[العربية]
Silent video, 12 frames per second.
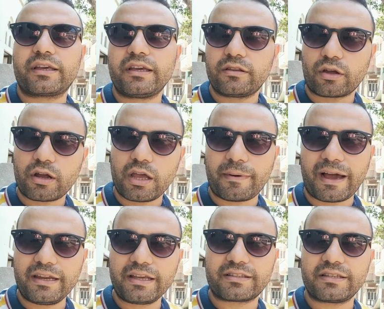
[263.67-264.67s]
جه ضرائب
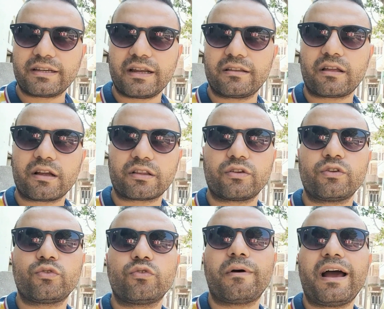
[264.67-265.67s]
عليه كتيره لدرجه
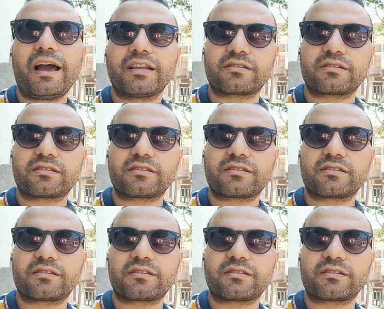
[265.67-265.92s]
انه باع